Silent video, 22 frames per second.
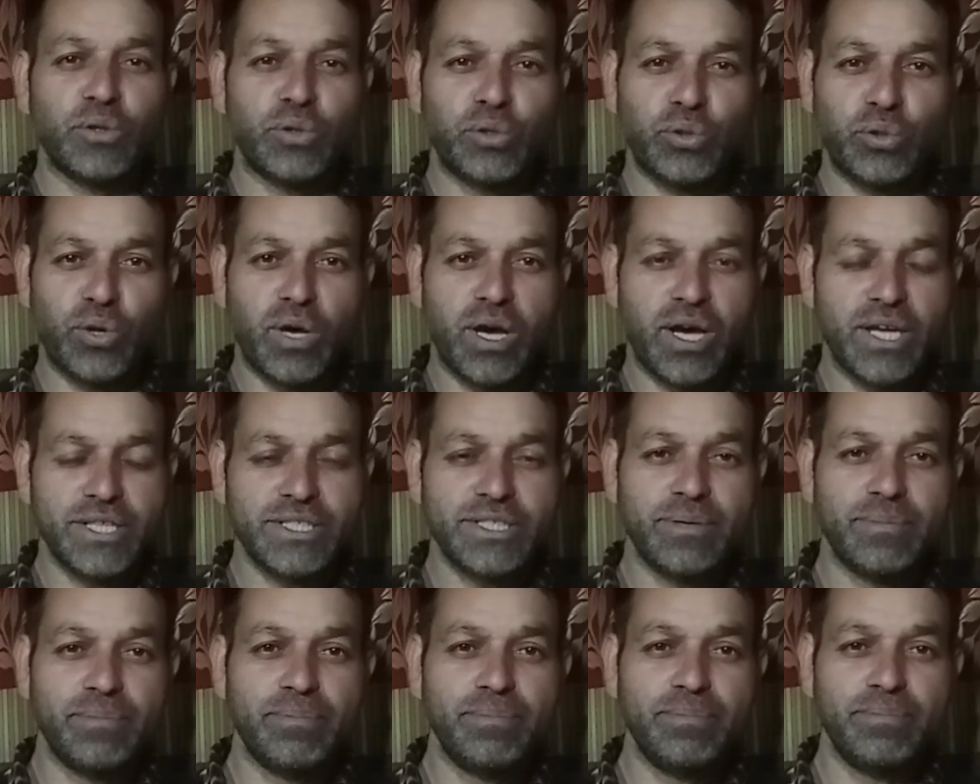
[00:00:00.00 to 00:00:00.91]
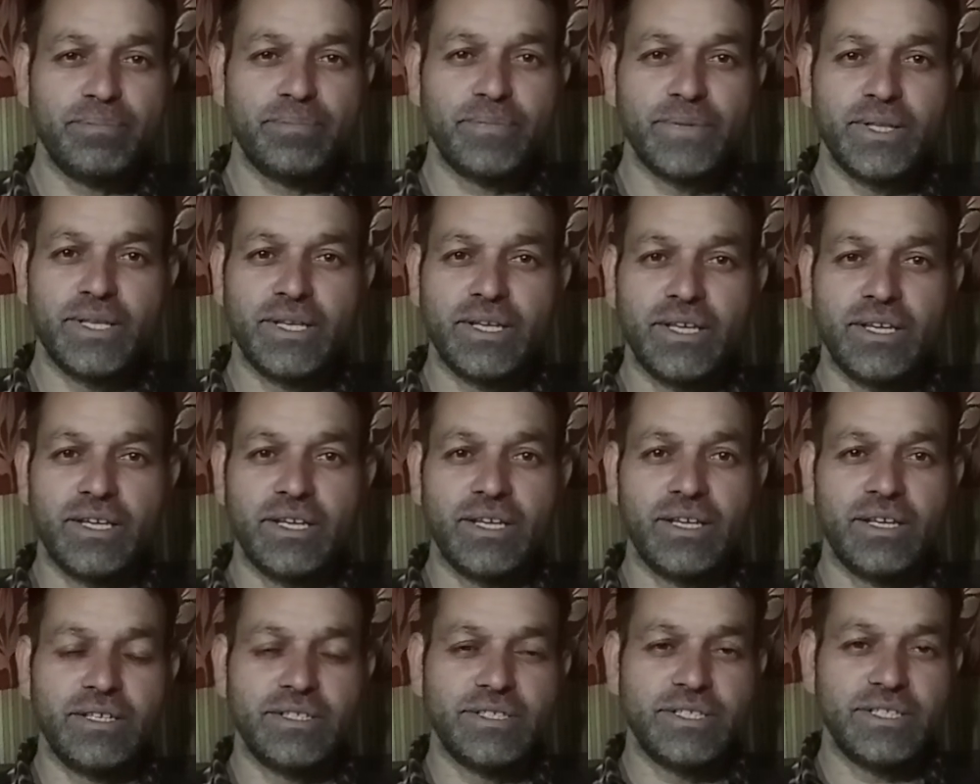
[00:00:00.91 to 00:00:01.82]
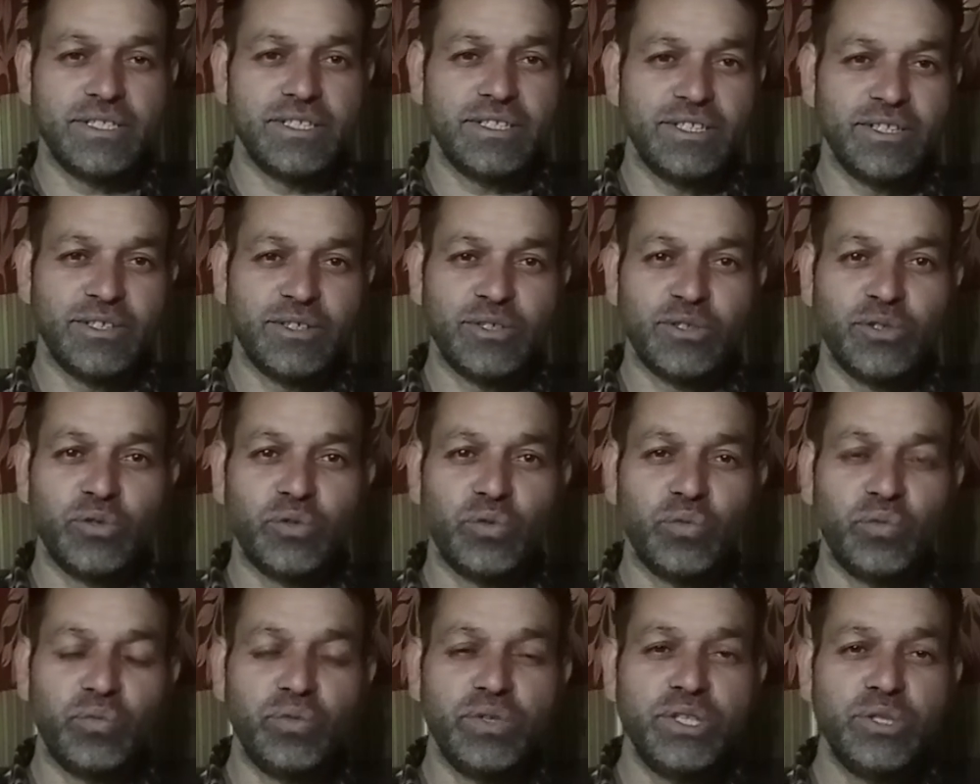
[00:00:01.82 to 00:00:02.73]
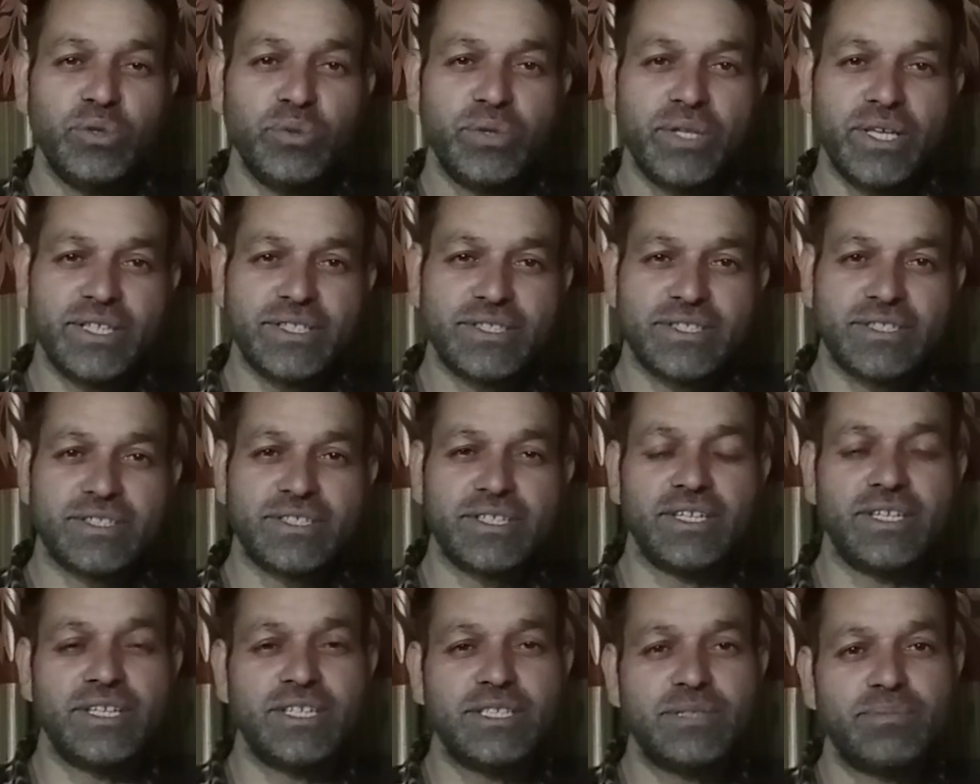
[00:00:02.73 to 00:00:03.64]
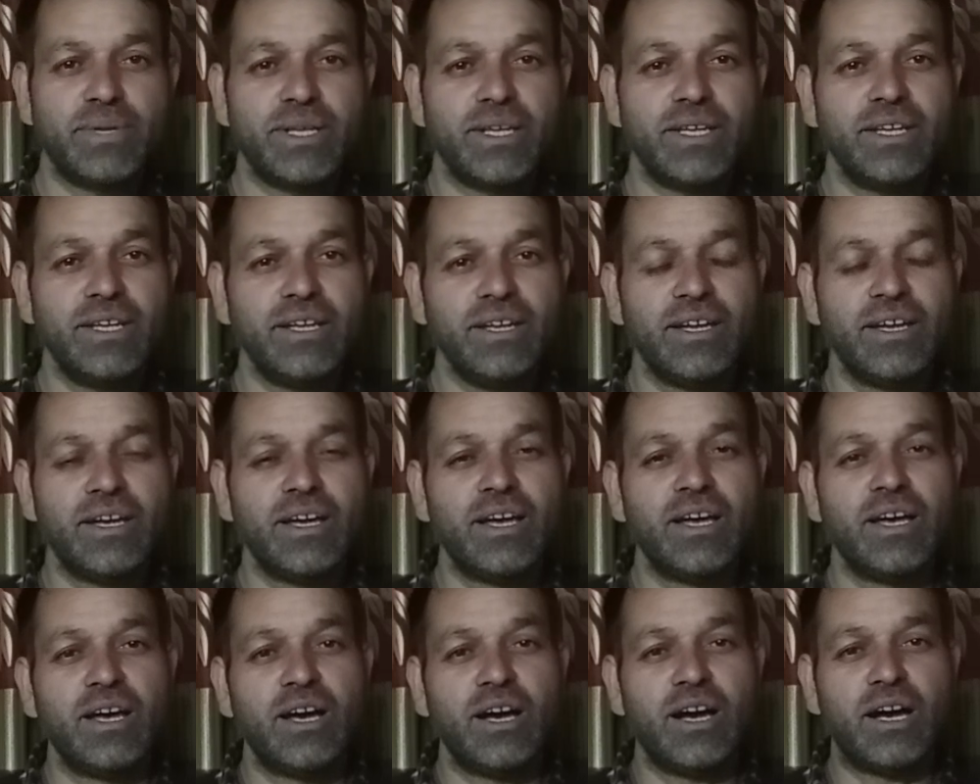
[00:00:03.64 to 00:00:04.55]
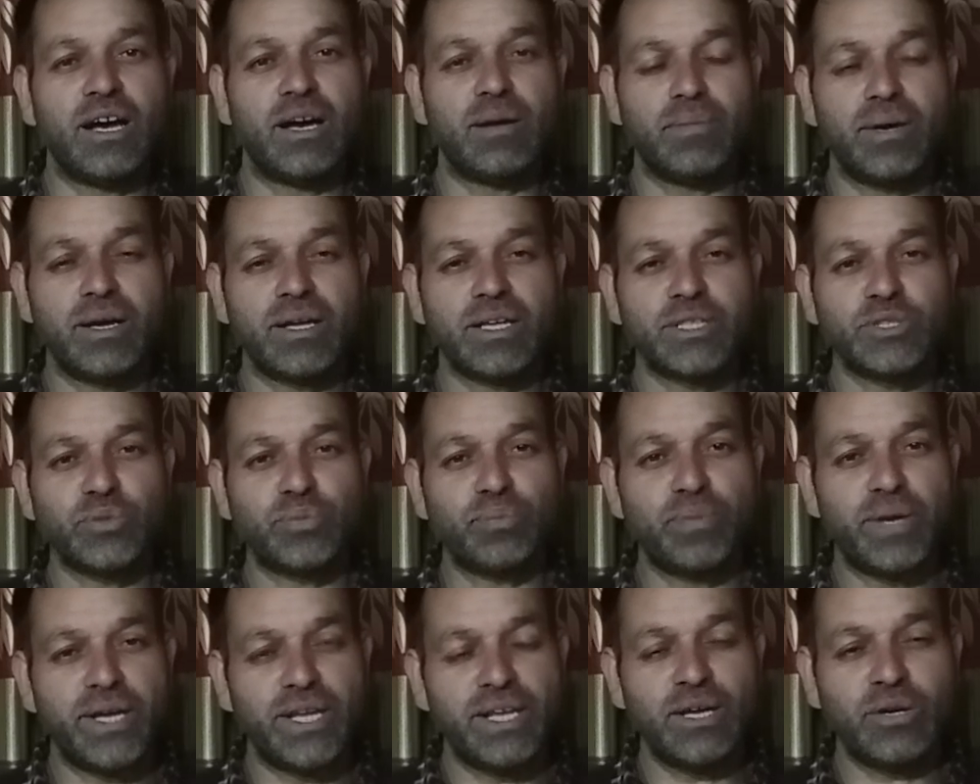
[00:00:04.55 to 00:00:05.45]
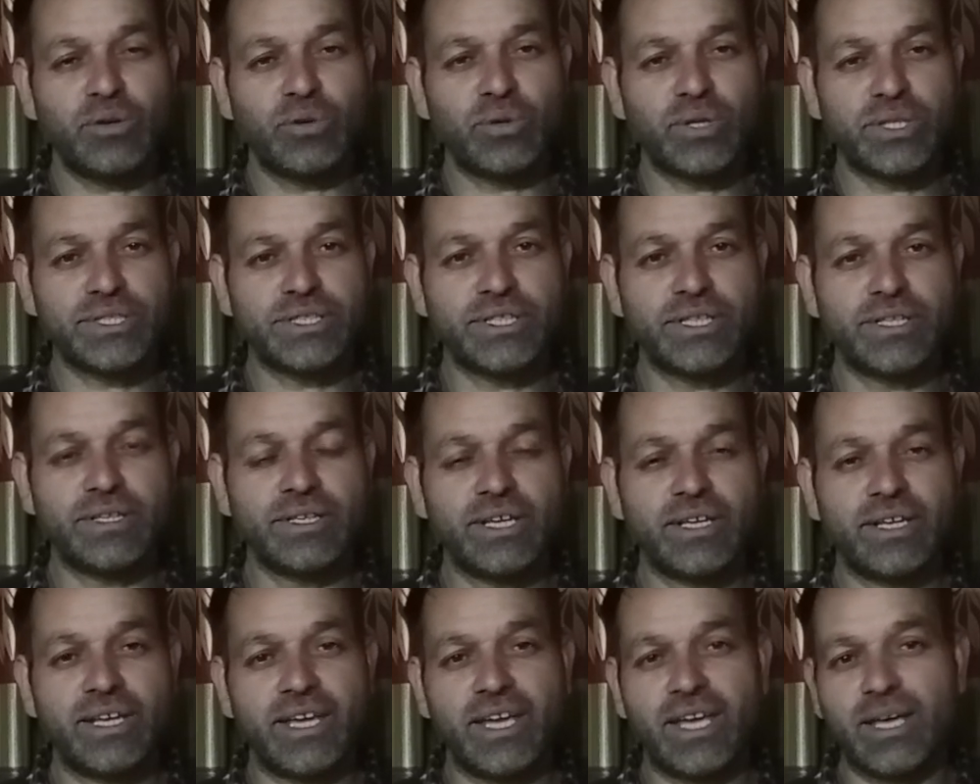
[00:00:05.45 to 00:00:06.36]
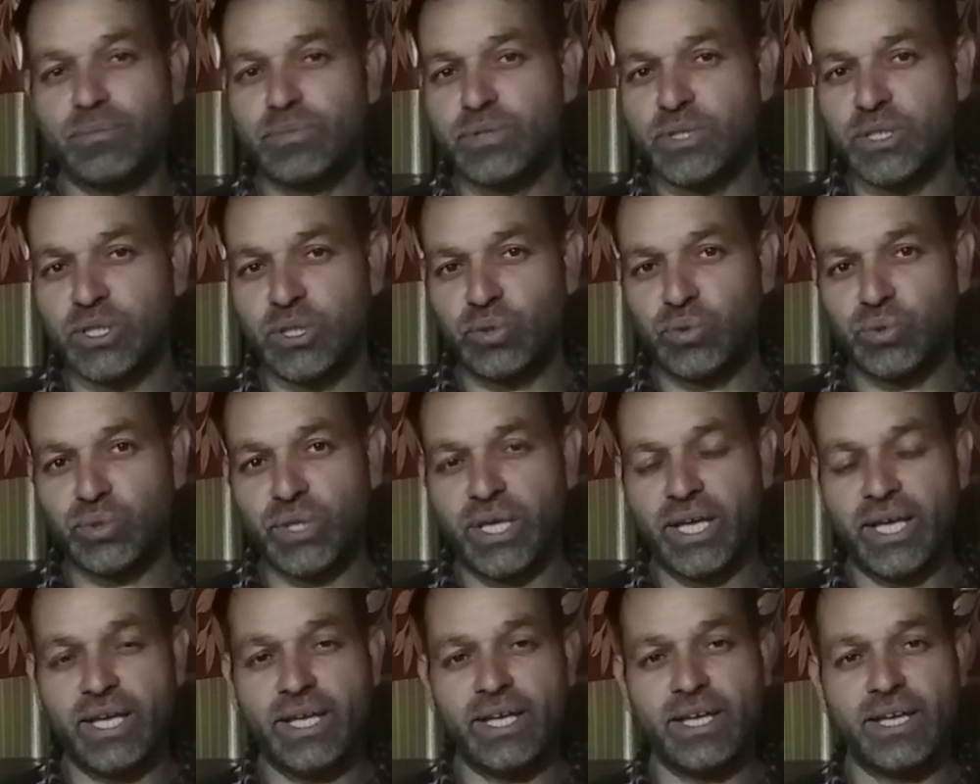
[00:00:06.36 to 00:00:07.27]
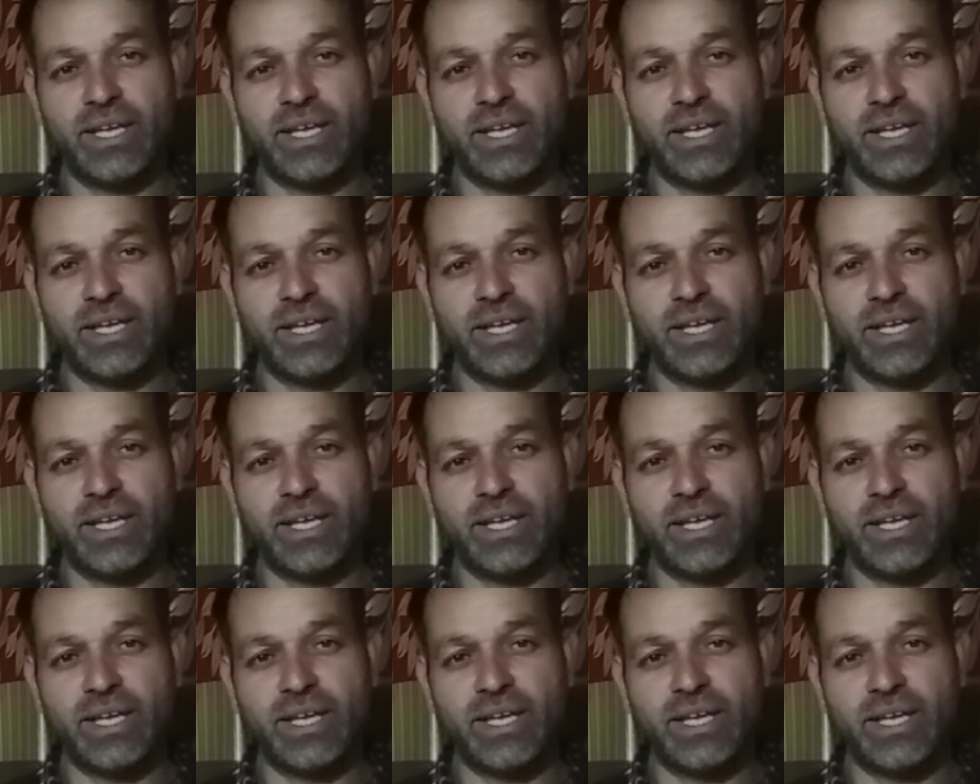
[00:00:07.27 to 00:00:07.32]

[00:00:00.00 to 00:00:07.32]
तो आज हम इसी वीडियो के इस सीरीज़ में हमारा जो पहला क्वेश्चन यानी एम है